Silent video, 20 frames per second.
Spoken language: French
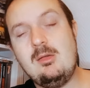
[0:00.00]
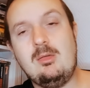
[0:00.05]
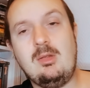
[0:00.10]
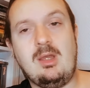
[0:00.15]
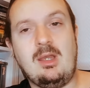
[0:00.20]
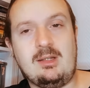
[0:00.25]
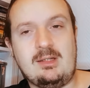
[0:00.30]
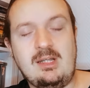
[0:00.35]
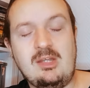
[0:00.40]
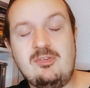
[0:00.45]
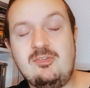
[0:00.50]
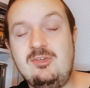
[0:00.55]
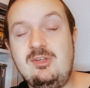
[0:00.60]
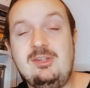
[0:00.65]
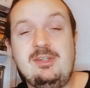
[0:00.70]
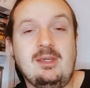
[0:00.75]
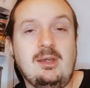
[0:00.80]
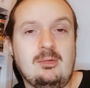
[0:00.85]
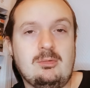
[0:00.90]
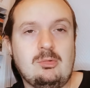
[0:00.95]
un
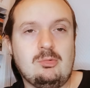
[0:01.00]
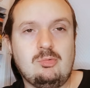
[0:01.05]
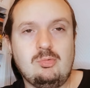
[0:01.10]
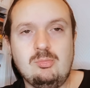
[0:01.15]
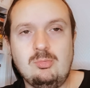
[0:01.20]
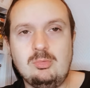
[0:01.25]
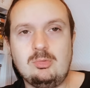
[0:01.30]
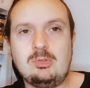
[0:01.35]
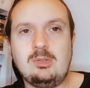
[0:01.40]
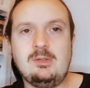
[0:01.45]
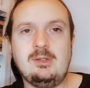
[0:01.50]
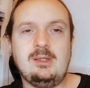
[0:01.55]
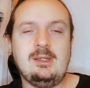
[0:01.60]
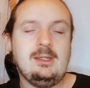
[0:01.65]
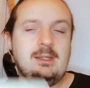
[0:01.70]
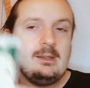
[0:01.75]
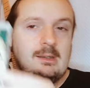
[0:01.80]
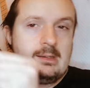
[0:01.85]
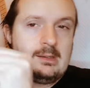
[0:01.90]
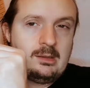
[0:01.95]
classique hein, que tout le monde connaît,
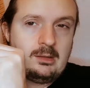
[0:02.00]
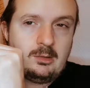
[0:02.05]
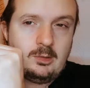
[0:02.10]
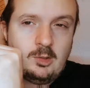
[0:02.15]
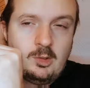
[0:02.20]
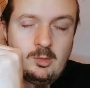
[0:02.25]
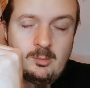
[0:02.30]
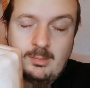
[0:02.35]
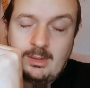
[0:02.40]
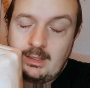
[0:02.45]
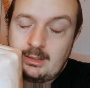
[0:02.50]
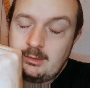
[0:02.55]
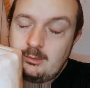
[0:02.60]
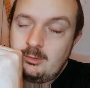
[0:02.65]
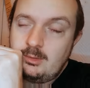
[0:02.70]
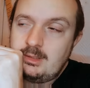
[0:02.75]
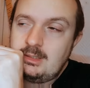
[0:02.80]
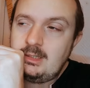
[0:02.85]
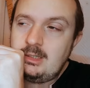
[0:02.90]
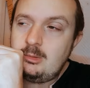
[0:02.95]
le Mario
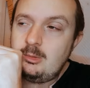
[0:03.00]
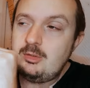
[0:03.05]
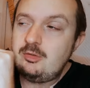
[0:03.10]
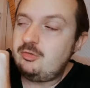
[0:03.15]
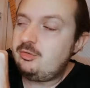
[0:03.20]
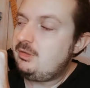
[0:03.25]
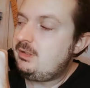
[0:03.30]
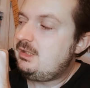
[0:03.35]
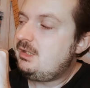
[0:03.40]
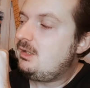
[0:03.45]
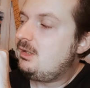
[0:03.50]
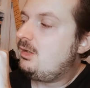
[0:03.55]
et Luigi